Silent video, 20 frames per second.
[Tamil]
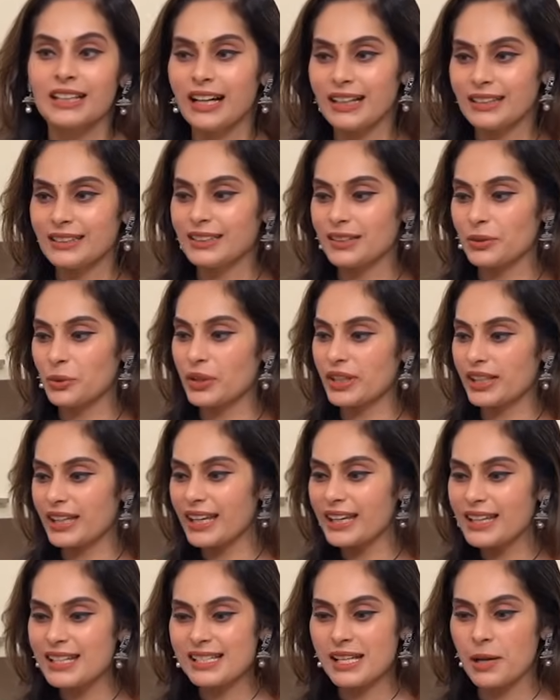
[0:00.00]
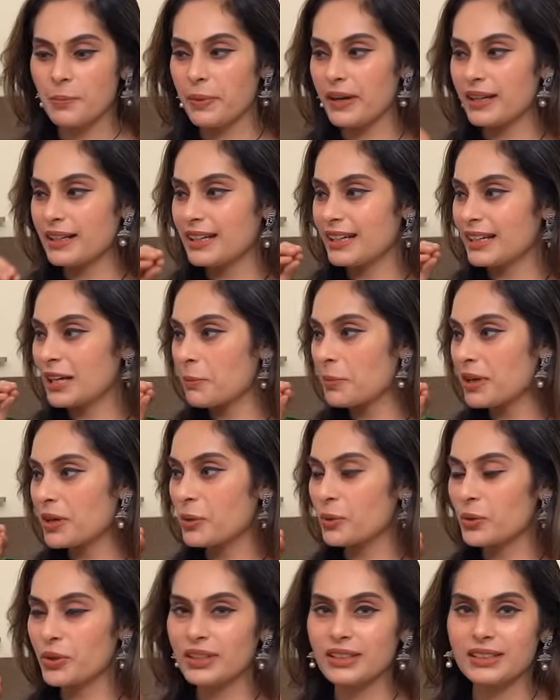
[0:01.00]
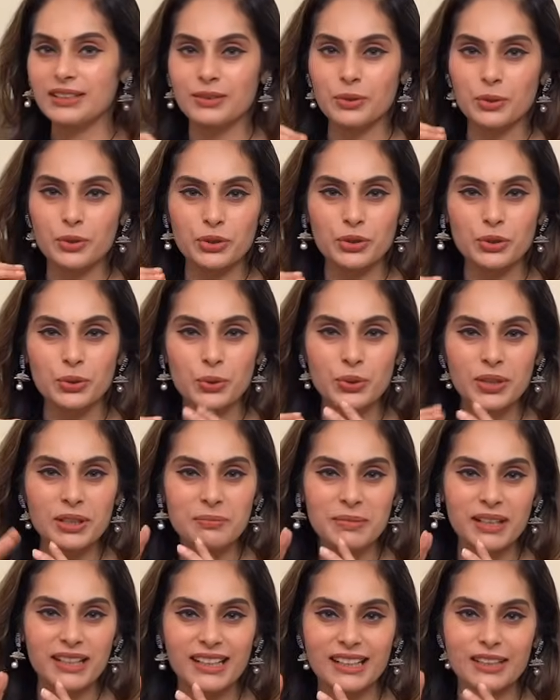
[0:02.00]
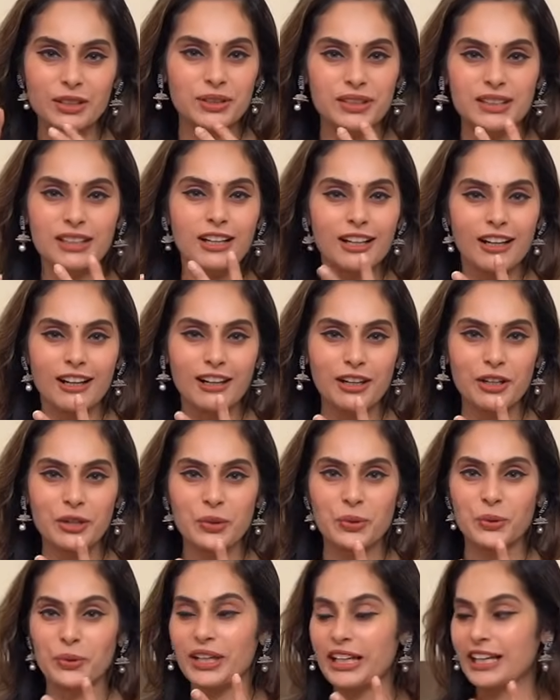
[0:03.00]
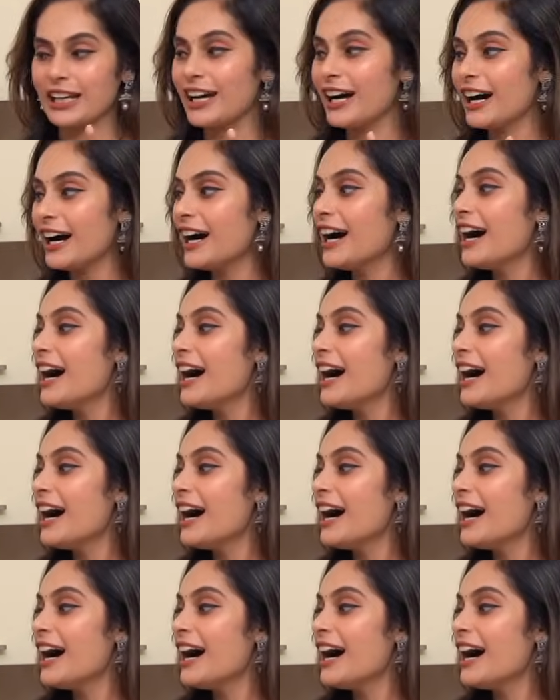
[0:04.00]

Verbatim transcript: அந்த ஒரு இலை சாப்பாட்டில் நமக்கு ஒரு ஒரு தொக்கு மாதிரி இருந்ததுன்னா நல்லாயிருக்கும் இல்லைங்களா